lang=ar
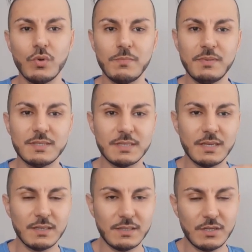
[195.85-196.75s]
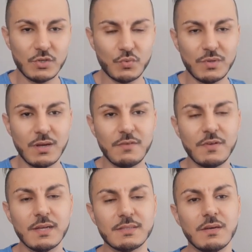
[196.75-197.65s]
ايبيسي يعني شويه
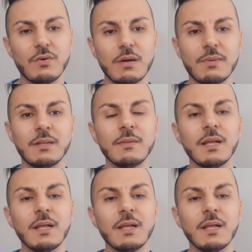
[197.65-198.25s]
فيها التوابل